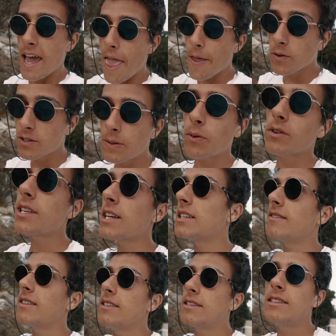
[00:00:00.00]
Et donc, c'est pour ça que
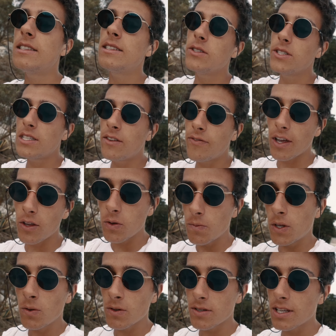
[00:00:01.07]
j'avais décidé aussi de faire
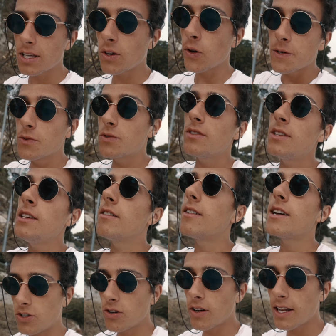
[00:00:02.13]
demi-tour. C'est que je me suis dit,
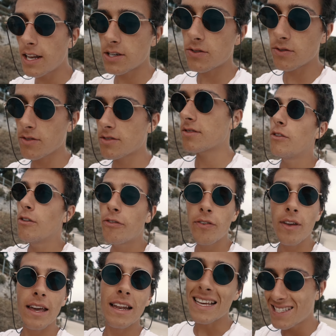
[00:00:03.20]
voilà, j'aurai la chance de
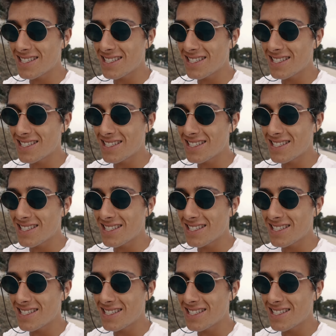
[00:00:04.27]
faire la